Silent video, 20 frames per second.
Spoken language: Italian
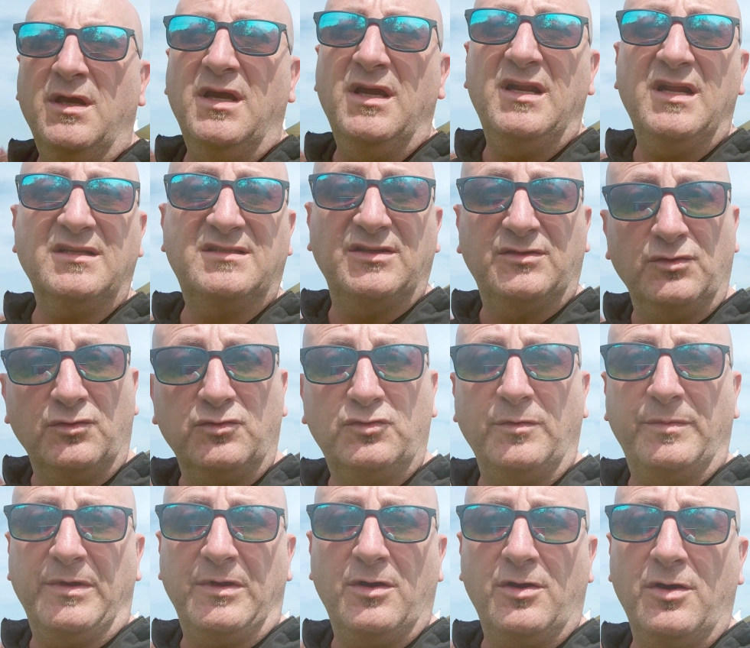
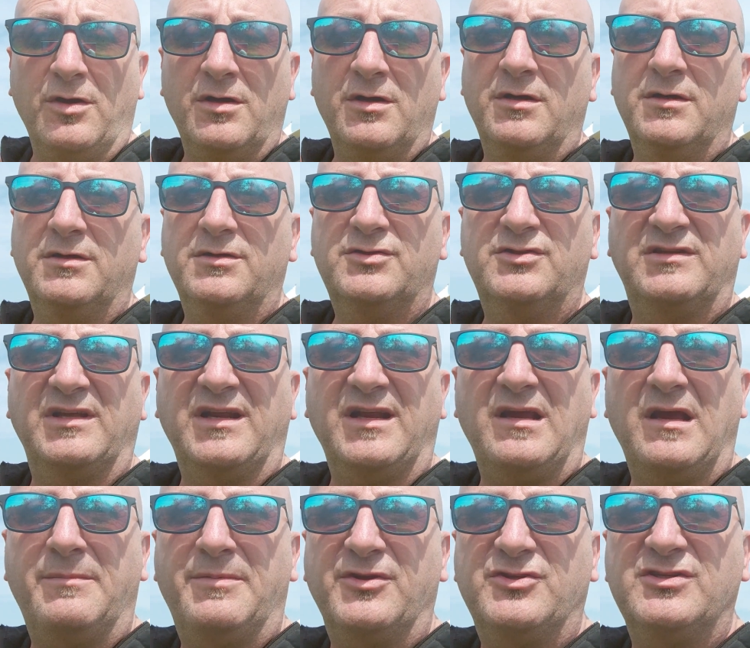Innanzitutto però ci
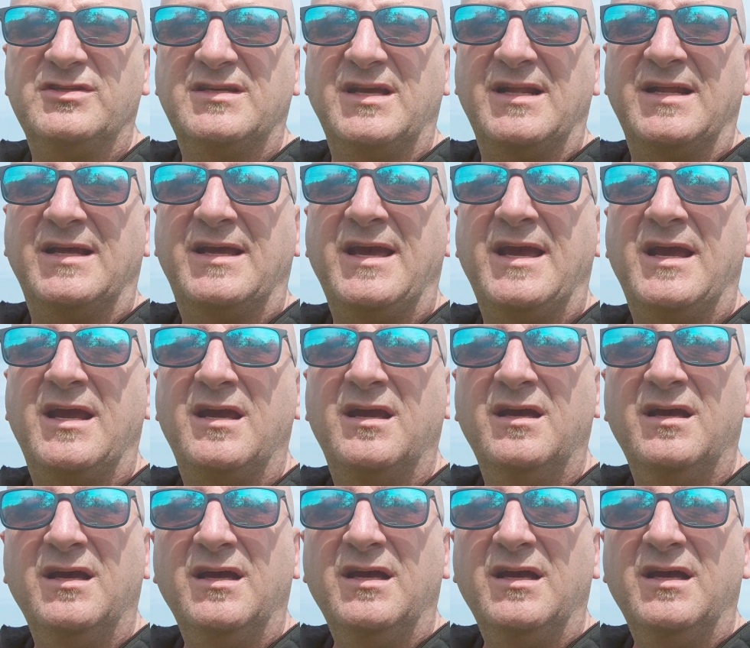terrei a precisare che